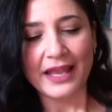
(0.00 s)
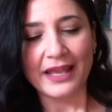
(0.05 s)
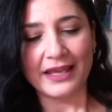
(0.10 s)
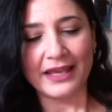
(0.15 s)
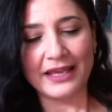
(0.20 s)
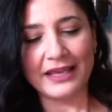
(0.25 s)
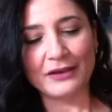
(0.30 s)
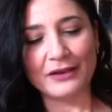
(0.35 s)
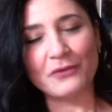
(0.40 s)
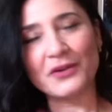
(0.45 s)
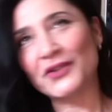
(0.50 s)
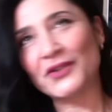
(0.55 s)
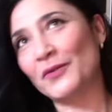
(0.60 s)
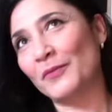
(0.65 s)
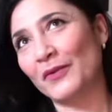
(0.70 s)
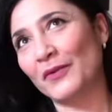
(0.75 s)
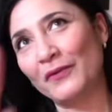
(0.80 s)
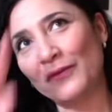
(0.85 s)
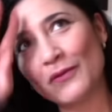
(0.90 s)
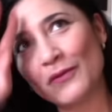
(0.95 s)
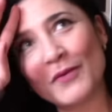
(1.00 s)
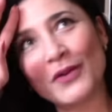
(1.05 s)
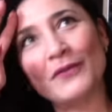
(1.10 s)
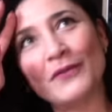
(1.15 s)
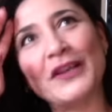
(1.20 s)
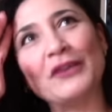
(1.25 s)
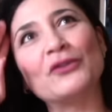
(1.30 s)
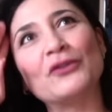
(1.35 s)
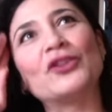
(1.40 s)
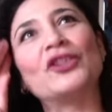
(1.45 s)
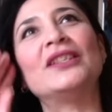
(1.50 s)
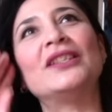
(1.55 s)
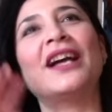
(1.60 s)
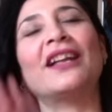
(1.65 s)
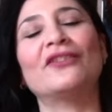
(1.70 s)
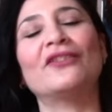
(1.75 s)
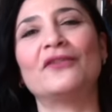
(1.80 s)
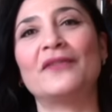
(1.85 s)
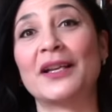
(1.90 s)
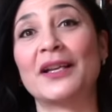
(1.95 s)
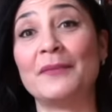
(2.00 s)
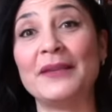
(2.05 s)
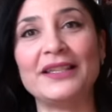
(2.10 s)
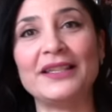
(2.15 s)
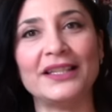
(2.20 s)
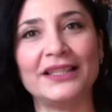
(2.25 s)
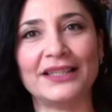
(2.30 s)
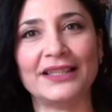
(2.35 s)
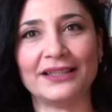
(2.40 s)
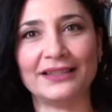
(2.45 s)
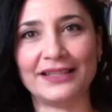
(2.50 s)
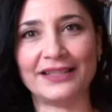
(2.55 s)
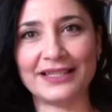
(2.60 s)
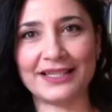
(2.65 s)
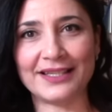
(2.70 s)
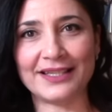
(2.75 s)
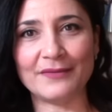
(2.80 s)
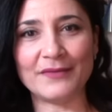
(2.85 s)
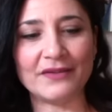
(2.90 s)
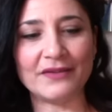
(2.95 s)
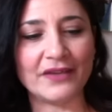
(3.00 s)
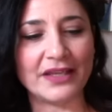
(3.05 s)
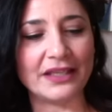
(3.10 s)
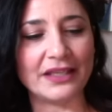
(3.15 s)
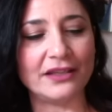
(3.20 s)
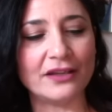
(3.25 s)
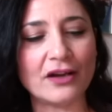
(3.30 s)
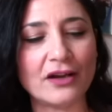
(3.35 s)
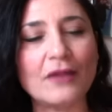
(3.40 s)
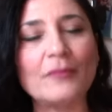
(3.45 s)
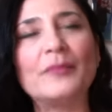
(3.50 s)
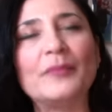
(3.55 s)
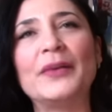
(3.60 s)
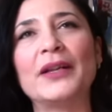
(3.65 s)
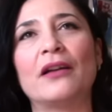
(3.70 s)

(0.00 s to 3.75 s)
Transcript: E questo profumo ve l'ho citato veramente in tantissimi video,